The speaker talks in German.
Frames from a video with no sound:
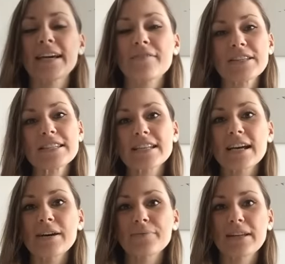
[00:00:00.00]
Ja, was ich
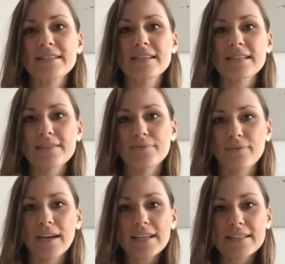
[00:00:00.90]
da vielleicht erst
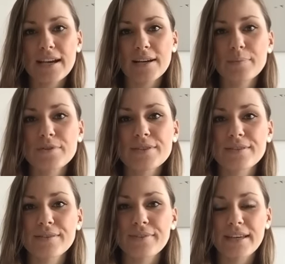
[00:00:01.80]
vorweg sagen
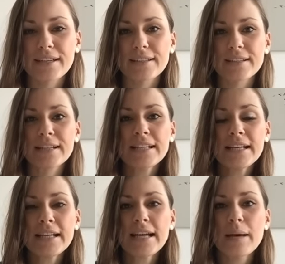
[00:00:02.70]
müsste, wäre,
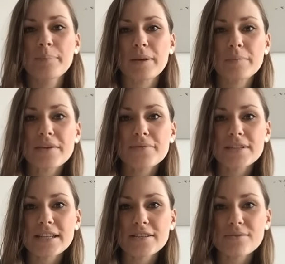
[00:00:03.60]
bei mir
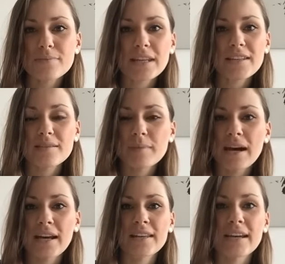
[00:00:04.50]
wird der Jim nicht
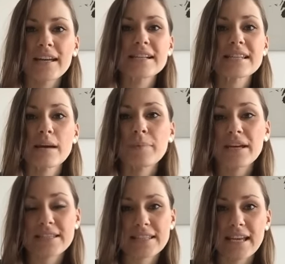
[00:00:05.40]
immer ein Jahr älter am
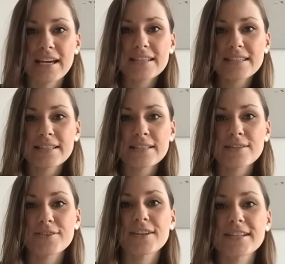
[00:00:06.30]
1.1.,
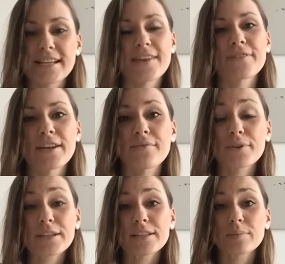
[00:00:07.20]
sondern dann, wann er
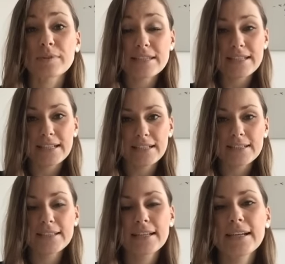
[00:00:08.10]
wirklich Geburtstag
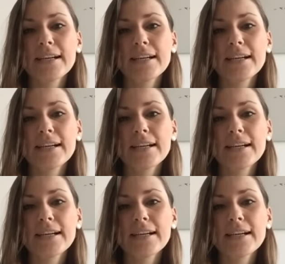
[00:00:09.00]
hat.